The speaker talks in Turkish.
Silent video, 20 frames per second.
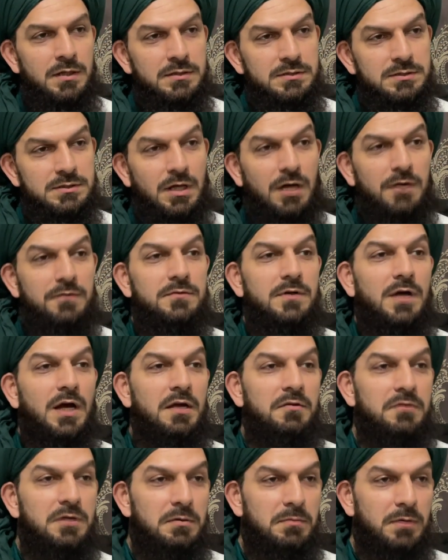Sarf
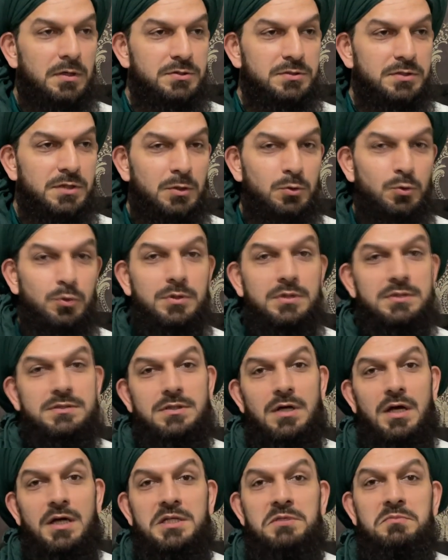nahivle başlayan 12
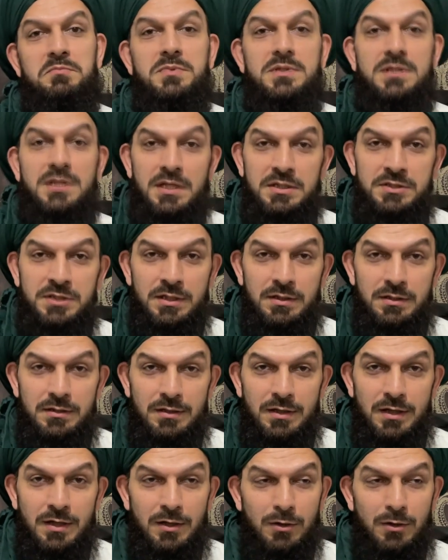zahirin bitirecek.